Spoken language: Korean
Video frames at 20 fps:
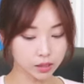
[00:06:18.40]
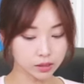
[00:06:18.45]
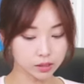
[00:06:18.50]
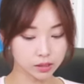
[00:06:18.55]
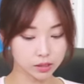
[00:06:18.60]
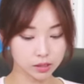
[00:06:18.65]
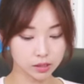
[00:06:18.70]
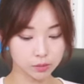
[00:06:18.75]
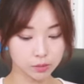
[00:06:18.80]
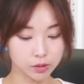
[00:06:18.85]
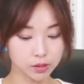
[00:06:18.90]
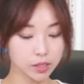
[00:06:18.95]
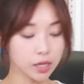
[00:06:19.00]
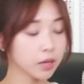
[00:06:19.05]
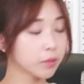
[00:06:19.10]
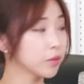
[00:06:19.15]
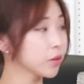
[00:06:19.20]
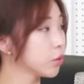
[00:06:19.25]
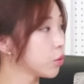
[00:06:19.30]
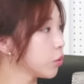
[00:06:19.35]
지금
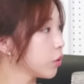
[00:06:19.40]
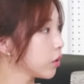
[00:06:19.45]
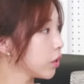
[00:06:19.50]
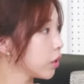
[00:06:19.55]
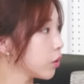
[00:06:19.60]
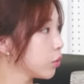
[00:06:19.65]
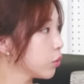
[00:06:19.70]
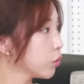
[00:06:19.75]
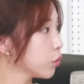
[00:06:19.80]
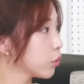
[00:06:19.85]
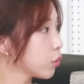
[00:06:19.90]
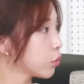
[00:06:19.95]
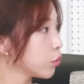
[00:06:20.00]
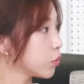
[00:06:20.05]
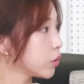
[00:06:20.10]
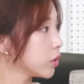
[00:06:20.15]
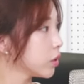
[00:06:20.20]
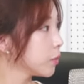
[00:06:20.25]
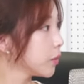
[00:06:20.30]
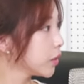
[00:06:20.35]
스테이블 코인이고
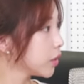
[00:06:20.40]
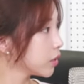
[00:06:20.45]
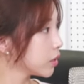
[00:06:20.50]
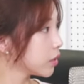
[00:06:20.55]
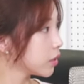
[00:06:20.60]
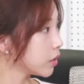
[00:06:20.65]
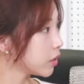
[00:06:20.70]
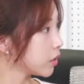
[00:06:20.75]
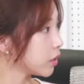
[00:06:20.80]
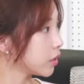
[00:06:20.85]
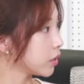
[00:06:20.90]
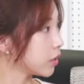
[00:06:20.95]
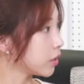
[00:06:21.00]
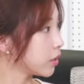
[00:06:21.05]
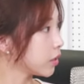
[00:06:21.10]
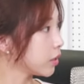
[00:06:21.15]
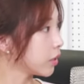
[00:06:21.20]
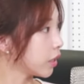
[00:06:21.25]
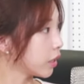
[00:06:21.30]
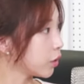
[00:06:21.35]
또
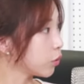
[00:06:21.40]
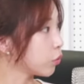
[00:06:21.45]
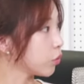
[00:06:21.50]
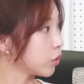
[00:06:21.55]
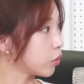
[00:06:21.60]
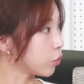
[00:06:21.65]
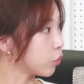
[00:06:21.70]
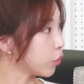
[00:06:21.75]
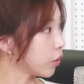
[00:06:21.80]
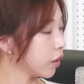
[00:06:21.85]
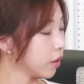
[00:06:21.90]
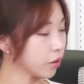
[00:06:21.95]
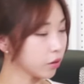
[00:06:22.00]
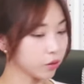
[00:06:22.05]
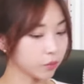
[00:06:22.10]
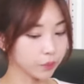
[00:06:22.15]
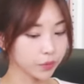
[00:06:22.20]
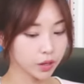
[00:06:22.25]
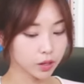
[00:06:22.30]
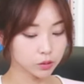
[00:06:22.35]
CBDC 얘기도 있고
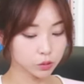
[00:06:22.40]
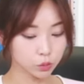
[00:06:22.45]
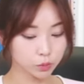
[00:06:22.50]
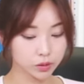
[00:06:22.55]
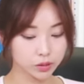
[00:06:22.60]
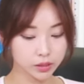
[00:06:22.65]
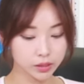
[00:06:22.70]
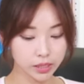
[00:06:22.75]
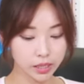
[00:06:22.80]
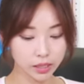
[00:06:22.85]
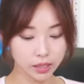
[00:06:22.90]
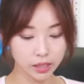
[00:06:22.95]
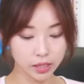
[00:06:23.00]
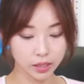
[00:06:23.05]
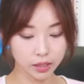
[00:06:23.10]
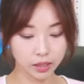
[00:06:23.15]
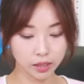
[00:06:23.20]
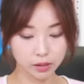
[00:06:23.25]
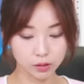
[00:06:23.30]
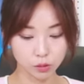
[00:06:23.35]
해요. 좀 그
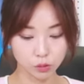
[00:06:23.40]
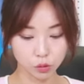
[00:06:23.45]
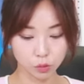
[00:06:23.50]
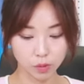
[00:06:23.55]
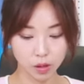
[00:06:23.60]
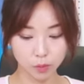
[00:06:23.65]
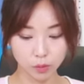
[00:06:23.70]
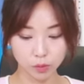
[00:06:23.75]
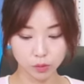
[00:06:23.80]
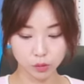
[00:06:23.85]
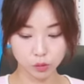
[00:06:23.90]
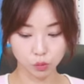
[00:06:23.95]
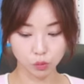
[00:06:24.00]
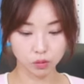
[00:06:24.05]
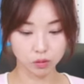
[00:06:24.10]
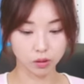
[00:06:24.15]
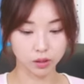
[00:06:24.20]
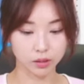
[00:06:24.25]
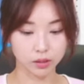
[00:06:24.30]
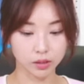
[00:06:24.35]
얘기에 대해서 좀 해보면
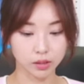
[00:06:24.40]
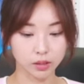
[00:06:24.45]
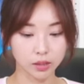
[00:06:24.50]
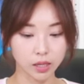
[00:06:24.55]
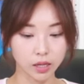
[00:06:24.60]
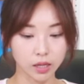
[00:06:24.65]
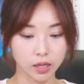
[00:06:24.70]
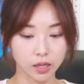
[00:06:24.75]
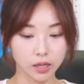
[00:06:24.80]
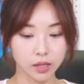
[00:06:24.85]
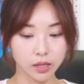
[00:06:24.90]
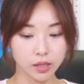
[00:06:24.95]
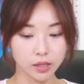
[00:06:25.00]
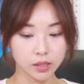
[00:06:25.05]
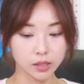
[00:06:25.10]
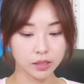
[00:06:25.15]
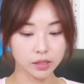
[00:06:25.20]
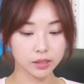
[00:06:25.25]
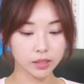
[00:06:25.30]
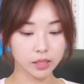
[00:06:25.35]
좋을 것 같은데,
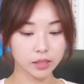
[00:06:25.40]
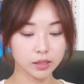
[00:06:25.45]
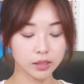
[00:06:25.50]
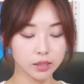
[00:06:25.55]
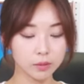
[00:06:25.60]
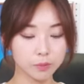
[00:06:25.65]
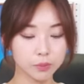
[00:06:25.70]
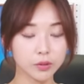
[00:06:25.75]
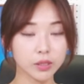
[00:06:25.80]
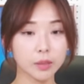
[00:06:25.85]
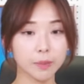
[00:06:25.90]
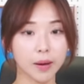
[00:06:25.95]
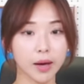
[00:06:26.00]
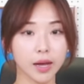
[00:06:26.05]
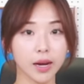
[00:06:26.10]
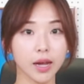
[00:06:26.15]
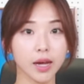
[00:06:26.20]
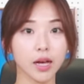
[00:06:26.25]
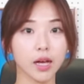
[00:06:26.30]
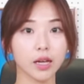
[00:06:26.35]
일단 리플이
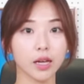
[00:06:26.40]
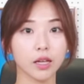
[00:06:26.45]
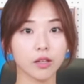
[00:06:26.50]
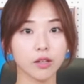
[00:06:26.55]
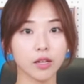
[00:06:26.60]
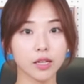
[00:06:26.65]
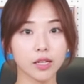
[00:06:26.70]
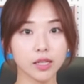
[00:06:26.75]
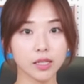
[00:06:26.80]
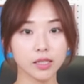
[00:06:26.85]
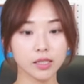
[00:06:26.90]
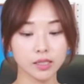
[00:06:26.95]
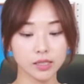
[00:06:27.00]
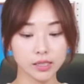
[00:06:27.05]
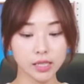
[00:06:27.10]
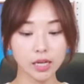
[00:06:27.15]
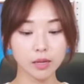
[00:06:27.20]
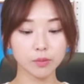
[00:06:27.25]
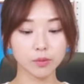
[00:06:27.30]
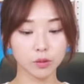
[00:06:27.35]
발행하게 될
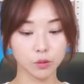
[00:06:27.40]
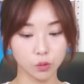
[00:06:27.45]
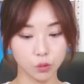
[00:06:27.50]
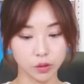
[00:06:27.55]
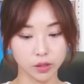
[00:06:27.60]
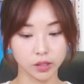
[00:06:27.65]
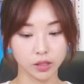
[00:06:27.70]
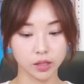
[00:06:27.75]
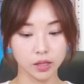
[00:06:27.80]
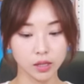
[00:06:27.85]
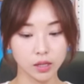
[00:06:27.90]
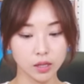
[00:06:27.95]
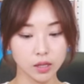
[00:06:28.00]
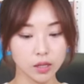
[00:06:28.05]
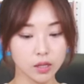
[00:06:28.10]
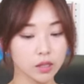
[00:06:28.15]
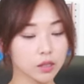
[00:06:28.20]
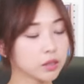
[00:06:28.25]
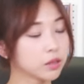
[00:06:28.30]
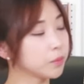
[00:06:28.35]
스테이블 코인,
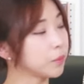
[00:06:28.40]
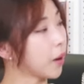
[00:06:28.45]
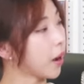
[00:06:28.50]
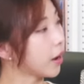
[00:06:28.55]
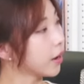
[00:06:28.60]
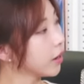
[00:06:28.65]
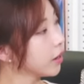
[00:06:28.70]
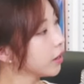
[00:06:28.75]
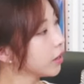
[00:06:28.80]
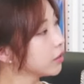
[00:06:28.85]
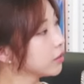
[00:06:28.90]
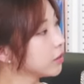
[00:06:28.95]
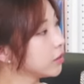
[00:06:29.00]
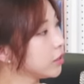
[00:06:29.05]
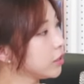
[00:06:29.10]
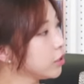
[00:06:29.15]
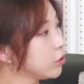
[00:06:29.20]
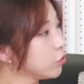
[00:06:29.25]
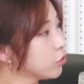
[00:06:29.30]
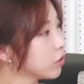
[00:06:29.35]
그 발행하는
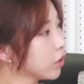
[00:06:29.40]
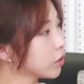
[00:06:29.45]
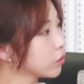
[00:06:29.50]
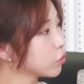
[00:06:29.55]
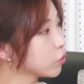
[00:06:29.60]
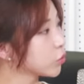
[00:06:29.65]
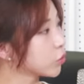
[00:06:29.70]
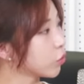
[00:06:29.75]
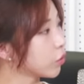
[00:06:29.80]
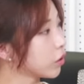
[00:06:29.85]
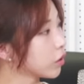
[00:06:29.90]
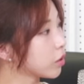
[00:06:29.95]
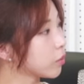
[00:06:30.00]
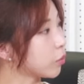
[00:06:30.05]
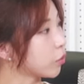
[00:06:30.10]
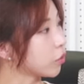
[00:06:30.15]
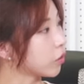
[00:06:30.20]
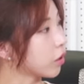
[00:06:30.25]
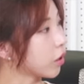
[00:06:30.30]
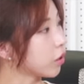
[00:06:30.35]
이유가 좀 정확히
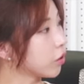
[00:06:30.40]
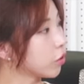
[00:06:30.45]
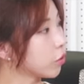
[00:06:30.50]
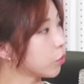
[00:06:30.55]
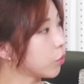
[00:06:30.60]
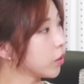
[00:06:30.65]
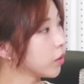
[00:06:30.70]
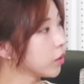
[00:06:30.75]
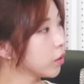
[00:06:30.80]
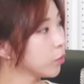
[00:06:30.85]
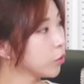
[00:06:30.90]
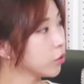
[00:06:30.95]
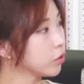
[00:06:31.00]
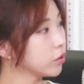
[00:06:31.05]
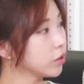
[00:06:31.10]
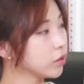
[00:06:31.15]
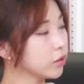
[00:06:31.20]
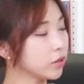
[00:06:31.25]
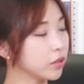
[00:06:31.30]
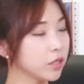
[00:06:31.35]
뭘까요?
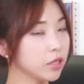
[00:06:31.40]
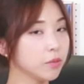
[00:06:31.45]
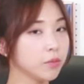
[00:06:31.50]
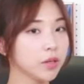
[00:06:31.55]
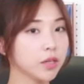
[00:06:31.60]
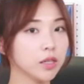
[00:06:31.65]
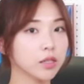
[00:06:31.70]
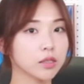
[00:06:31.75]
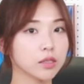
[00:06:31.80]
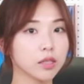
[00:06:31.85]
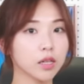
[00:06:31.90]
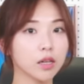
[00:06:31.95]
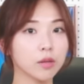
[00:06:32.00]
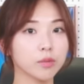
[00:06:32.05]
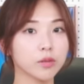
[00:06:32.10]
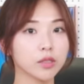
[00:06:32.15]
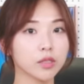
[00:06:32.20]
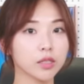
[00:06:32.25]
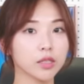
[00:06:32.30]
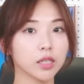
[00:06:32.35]
왜냐면은 이미 이
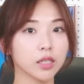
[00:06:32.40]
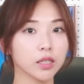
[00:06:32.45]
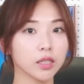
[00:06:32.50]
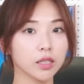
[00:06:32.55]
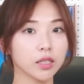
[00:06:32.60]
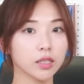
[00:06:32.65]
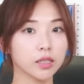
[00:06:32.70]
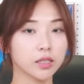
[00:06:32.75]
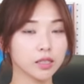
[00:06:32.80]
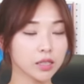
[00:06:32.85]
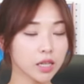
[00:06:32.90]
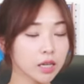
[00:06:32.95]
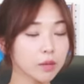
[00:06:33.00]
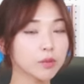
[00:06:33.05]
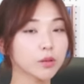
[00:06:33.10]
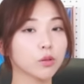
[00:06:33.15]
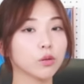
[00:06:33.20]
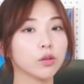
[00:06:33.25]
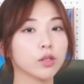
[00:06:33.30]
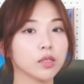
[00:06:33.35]

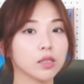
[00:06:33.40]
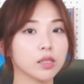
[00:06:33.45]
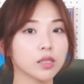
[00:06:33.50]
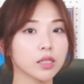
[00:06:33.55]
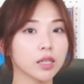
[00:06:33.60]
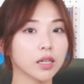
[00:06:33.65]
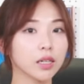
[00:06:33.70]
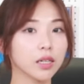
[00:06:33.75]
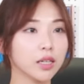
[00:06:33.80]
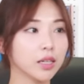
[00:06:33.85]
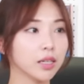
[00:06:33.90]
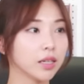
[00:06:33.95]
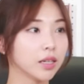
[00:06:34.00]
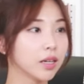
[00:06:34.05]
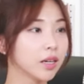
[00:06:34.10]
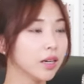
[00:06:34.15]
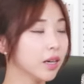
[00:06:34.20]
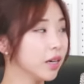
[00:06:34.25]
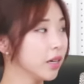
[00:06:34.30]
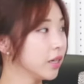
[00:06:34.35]
스테이블 코인 시장이
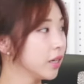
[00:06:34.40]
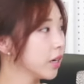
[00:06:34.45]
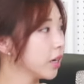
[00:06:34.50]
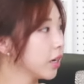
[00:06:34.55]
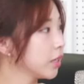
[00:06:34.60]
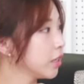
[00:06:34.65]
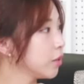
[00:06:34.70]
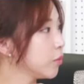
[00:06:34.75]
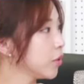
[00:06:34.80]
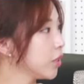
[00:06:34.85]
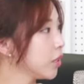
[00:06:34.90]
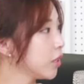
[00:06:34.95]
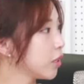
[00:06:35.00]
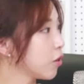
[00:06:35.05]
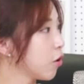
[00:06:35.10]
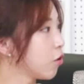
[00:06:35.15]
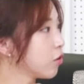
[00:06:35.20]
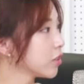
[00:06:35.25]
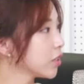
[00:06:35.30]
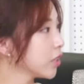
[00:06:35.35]
약간 이미
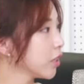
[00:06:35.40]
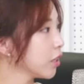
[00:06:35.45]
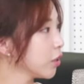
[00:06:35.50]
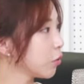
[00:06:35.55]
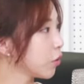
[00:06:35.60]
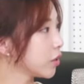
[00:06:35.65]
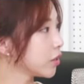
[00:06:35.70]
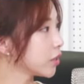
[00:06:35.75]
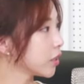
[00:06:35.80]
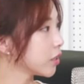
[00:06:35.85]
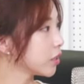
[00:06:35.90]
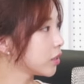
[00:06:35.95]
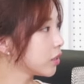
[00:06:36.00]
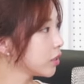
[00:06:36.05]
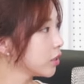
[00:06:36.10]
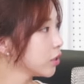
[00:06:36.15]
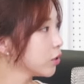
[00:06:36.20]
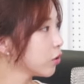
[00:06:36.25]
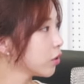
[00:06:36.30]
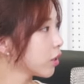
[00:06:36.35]
경쟁이 굉장히
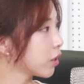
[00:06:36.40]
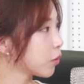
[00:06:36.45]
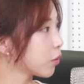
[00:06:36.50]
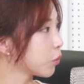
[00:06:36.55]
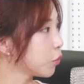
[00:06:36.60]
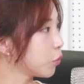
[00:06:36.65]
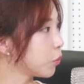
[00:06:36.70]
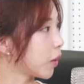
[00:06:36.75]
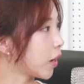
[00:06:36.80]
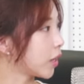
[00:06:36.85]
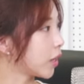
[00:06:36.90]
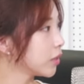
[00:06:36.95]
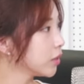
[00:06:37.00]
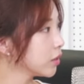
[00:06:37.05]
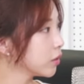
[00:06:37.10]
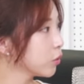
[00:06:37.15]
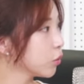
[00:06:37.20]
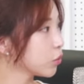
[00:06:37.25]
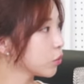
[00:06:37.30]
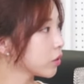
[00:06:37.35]
치열하고
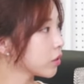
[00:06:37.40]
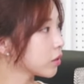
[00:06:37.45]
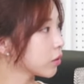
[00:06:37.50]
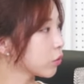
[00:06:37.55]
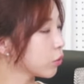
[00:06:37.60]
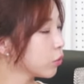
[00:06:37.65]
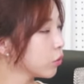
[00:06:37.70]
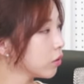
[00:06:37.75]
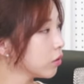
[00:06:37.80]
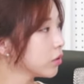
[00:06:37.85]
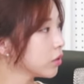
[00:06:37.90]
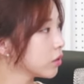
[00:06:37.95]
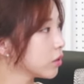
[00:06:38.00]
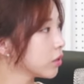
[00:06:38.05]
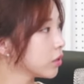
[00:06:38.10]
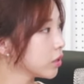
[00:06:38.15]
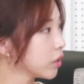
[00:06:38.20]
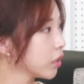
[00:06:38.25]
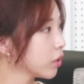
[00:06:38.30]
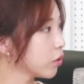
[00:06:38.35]
많은 곳에서 뛰어든
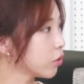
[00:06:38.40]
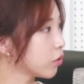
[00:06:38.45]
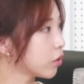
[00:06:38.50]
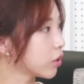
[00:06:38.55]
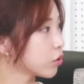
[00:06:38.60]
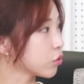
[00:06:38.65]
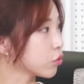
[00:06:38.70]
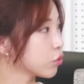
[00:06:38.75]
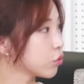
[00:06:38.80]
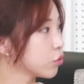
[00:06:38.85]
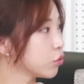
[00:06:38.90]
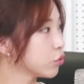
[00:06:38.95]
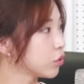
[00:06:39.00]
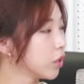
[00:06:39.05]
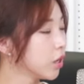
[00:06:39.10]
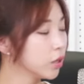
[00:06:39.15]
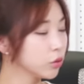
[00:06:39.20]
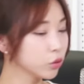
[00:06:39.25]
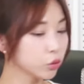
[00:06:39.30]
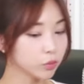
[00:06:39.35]
시장이어가지고
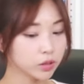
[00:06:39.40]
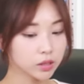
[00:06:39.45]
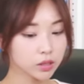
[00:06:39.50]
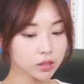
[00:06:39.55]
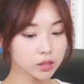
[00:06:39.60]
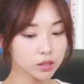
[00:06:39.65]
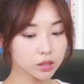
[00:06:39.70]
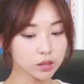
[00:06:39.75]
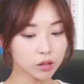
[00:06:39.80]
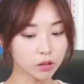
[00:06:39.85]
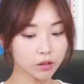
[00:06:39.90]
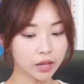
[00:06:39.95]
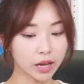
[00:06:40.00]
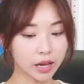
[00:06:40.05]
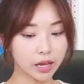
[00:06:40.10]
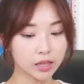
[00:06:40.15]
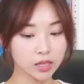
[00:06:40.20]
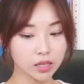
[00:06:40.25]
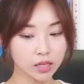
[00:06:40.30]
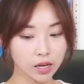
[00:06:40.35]
좀 늦은 건
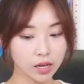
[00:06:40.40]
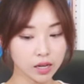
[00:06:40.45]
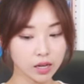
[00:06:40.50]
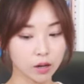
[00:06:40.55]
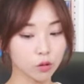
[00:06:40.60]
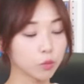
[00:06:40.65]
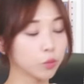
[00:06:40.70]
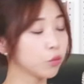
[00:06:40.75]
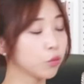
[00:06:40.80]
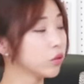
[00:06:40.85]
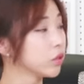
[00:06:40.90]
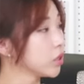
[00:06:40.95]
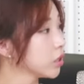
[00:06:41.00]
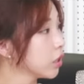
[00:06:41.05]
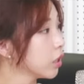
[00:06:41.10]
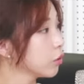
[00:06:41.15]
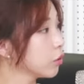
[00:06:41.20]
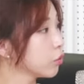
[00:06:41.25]
아니냐라고 보는 시각도